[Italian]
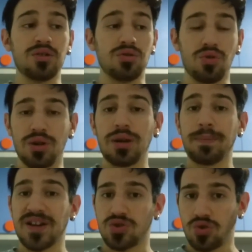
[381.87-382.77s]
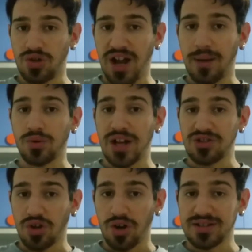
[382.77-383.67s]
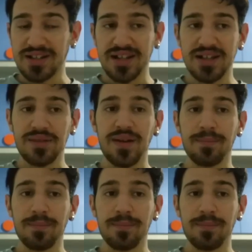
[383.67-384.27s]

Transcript: noi impersoniamo un android che deve